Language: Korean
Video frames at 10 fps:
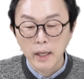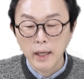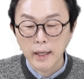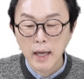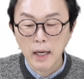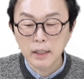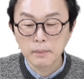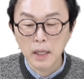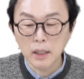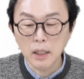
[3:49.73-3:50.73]
예, 계약
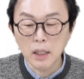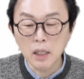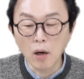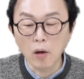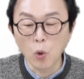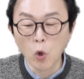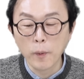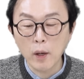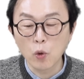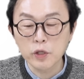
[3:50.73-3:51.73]
금액이 일억
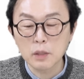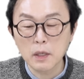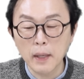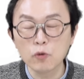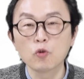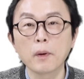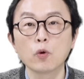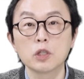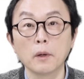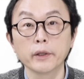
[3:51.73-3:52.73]
오백오십이만
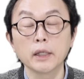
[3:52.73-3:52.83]
육백오십 원.